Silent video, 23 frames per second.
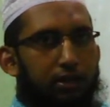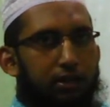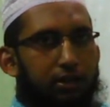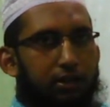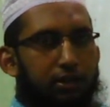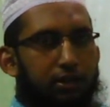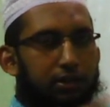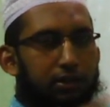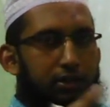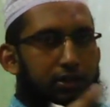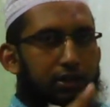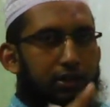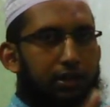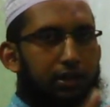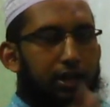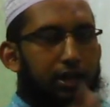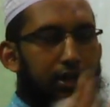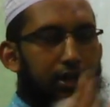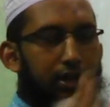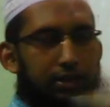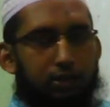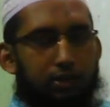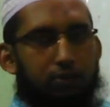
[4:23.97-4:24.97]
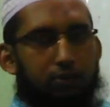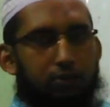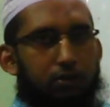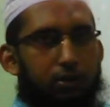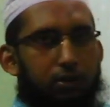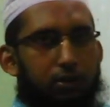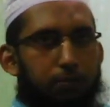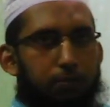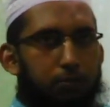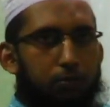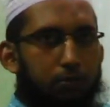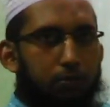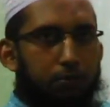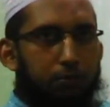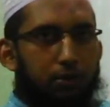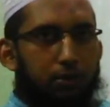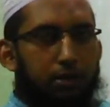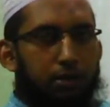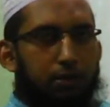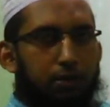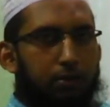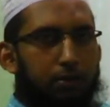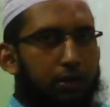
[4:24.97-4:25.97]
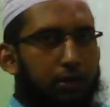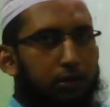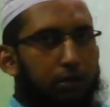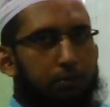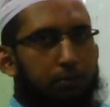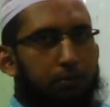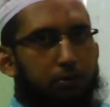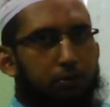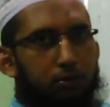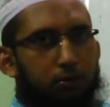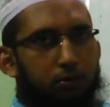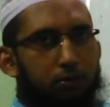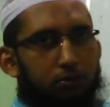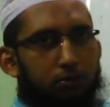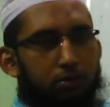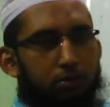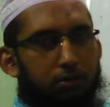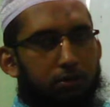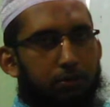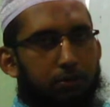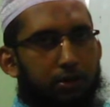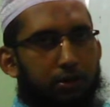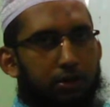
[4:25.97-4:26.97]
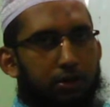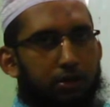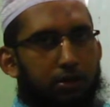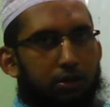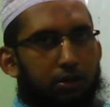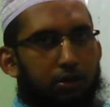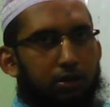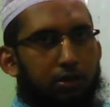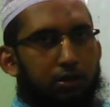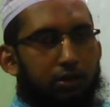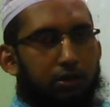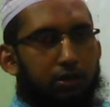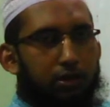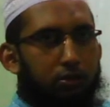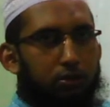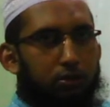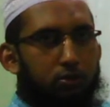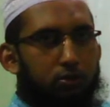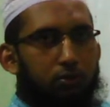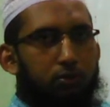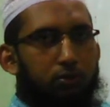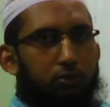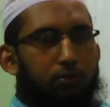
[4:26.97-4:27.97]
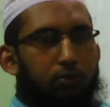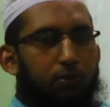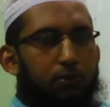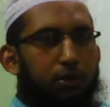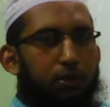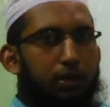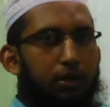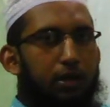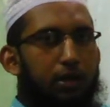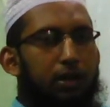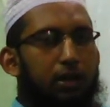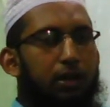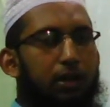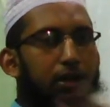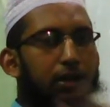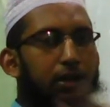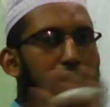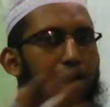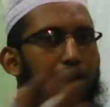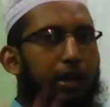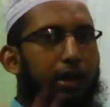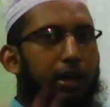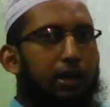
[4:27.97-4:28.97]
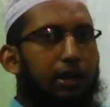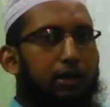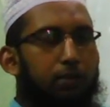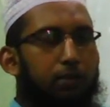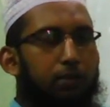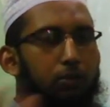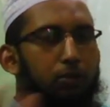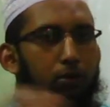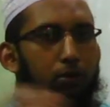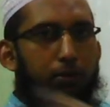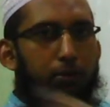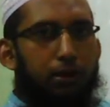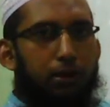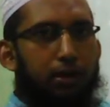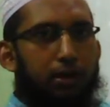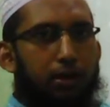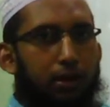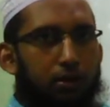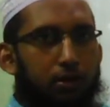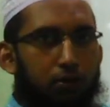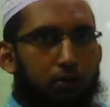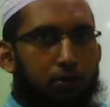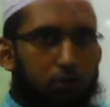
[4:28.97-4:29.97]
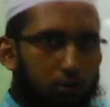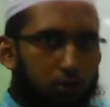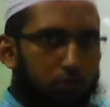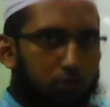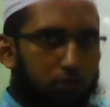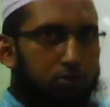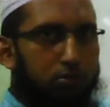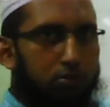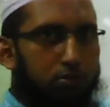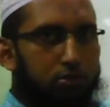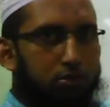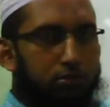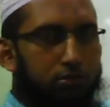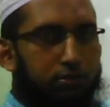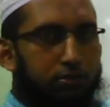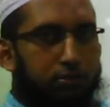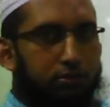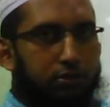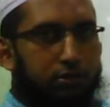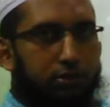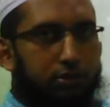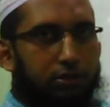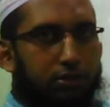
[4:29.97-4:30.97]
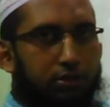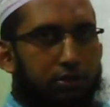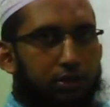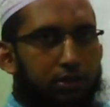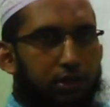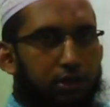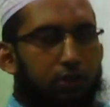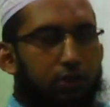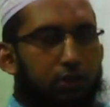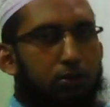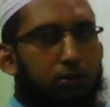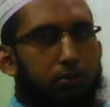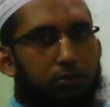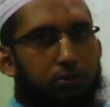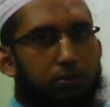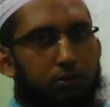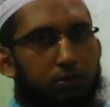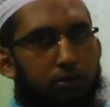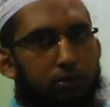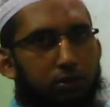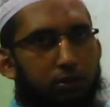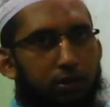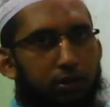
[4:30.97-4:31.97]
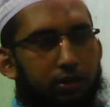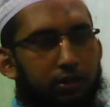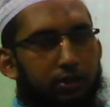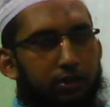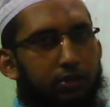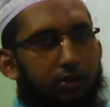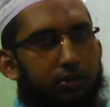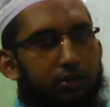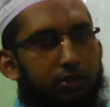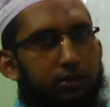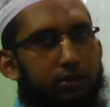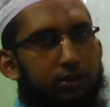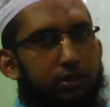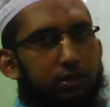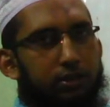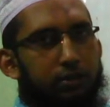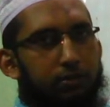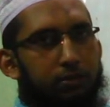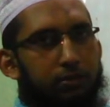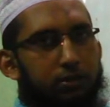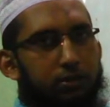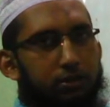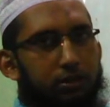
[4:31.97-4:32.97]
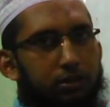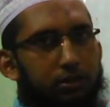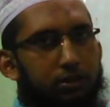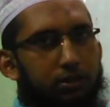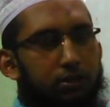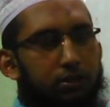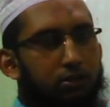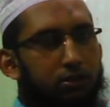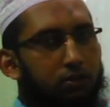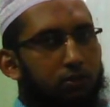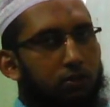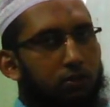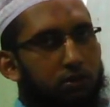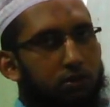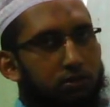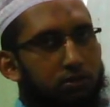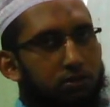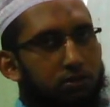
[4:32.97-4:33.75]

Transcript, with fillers: যেটাকে আলাদা করলে পুরোপুরি একটা বাক্যে পরিণত হতে পারে কিন্তু ওইটা আর একটা বড় বাক্যের অংশ এরকম যদি হয় তাহলে সেটার নাম হচ্ছে ক্লজ